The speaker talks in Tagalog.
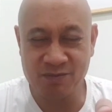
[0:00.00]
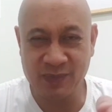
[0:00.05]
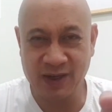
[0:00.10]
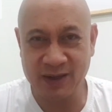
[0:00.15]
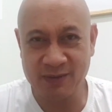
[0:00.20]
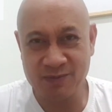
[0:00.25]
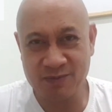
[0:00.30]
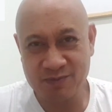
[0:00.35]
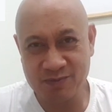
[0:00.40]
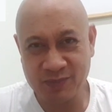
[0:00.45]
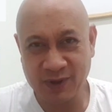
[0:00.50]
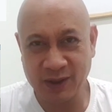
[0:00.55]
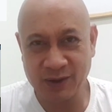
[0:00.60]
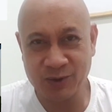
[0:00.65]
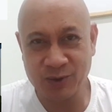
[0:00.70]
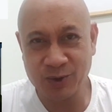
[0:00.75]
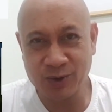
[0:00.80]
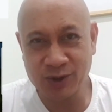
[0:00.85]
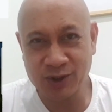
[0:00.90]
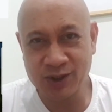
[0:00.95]
Ayan,
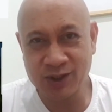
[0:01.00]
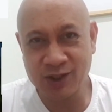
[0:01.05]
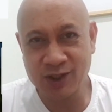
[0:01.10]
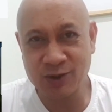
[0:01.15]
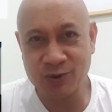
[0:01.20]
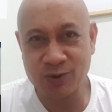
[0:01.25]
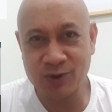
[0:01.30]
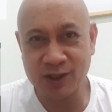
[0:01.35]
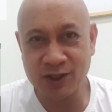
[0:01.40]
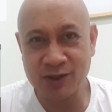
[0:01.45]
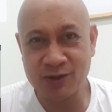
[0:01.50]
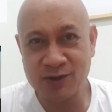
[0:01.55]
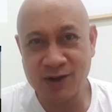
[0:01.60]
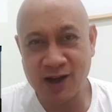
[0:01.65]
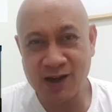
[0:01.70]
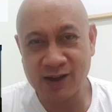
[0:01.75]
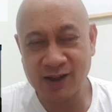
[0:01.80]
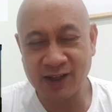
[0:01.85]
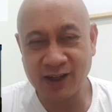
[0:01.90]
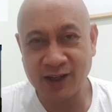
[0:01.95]
panoorin nyo na uli yung
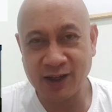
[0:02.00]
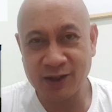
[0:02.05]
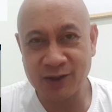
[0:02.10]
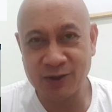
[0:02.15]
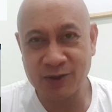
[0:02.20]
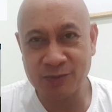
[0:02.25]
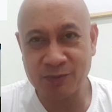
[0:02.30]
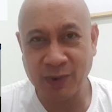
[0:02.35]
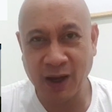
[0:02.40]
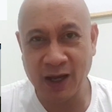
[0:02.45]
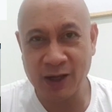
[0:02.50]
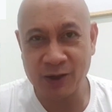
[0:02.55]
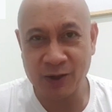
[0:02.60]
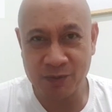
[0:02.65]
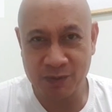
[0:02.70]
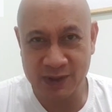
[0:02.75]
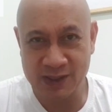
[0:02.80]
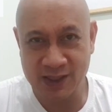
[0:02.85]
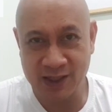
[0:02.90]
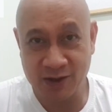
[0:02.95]
aking ano, paano
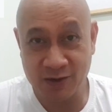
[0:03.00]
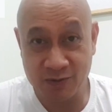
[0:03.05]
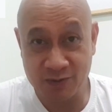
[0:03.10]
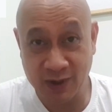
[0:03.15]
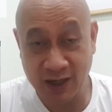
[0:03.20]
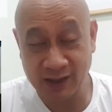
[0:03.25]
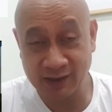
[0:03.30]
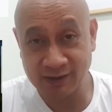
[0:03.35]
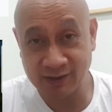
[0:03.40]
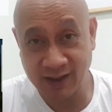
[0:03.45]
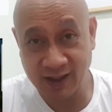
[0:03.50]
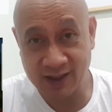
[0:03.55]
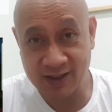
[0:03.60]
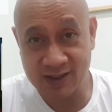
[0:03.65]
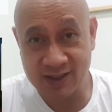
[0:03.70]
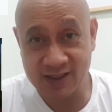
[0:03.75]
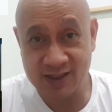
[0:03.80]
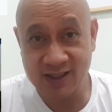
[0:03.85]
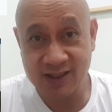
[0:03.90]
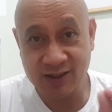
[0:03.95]
pa sa yung math test.